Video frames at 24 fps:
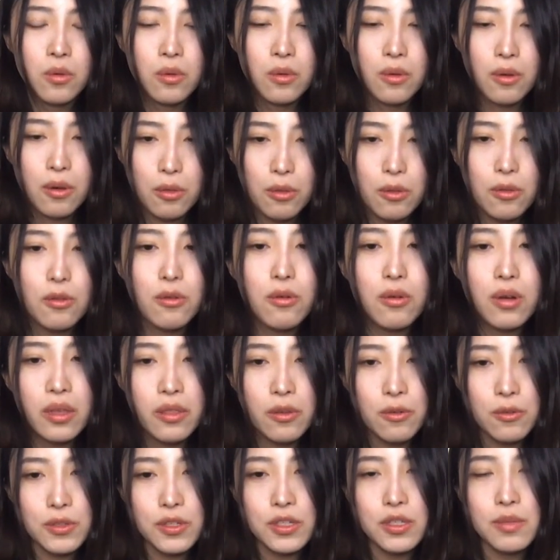この動画の
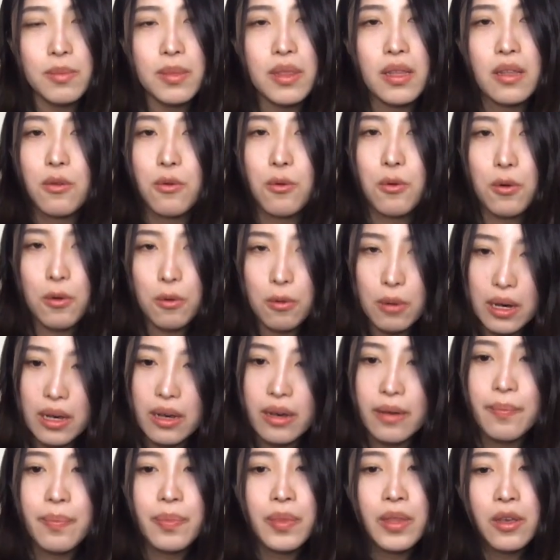おすすめなところ
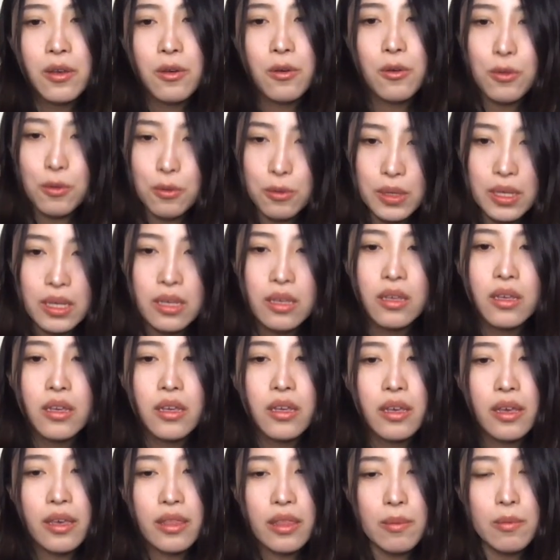は、本当に
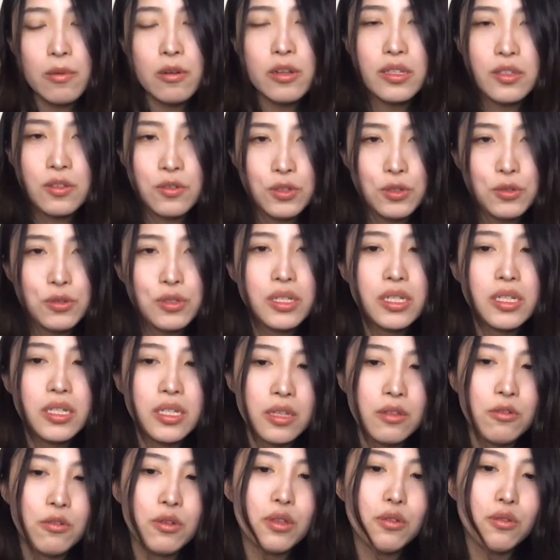AWS 初心者
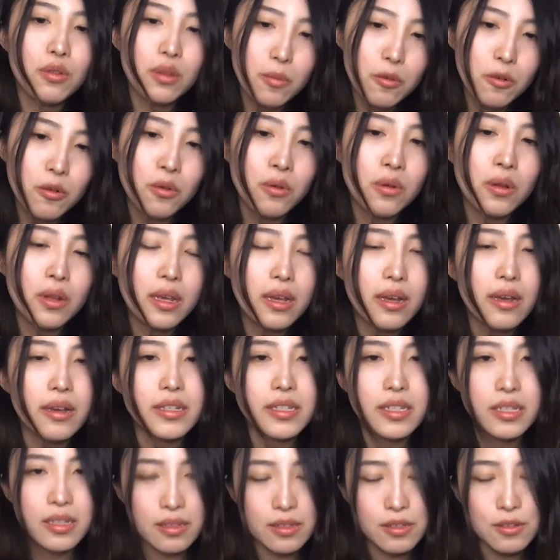の人でも理解
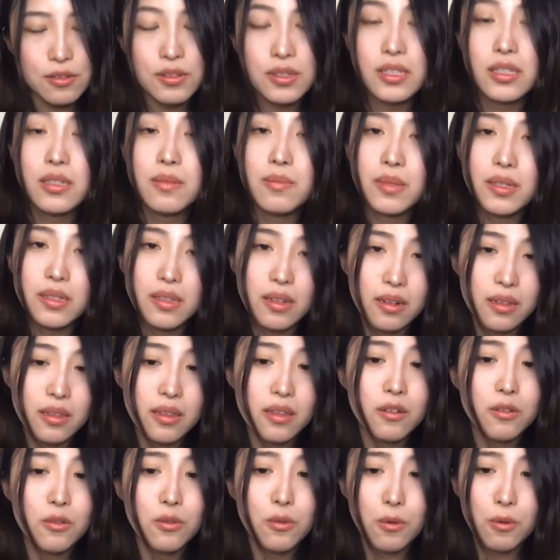しやすく説明されてい
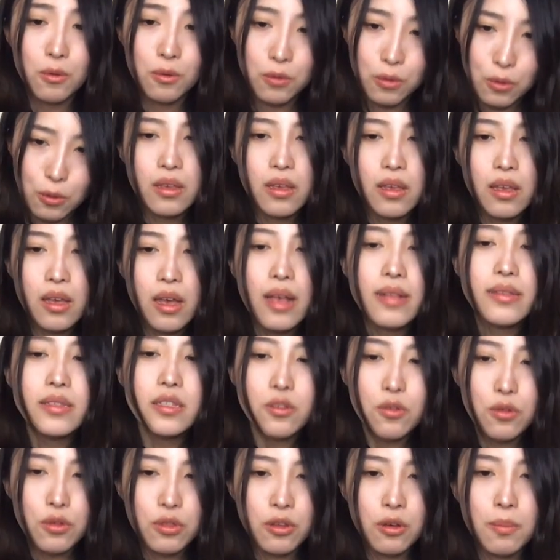るところと、
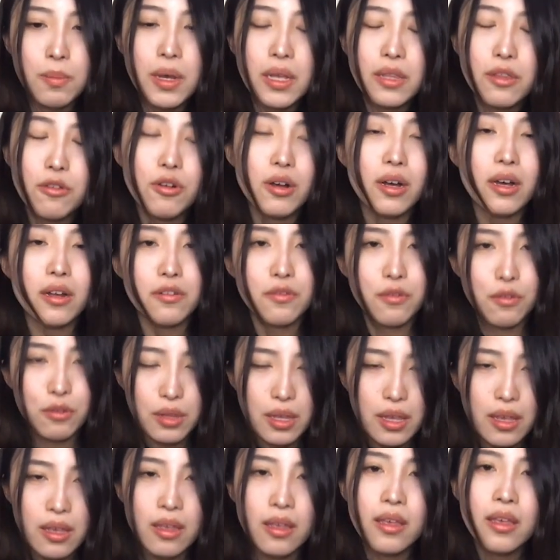ハンズオンのパートがあるの
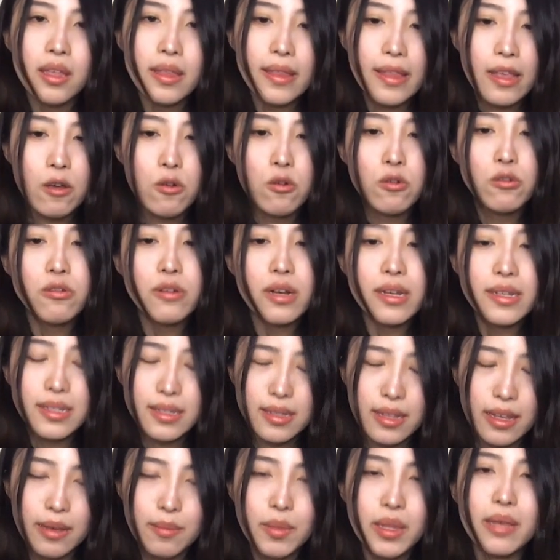で、手を動かし
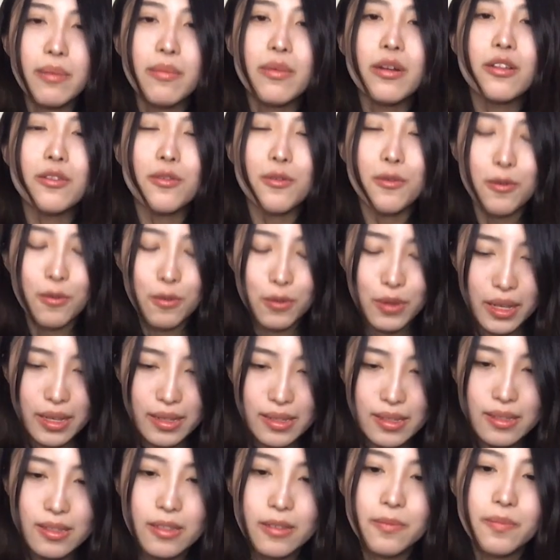て学べるところで
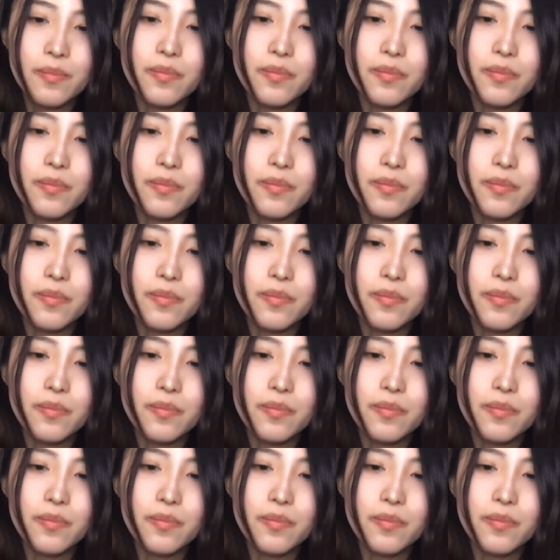す。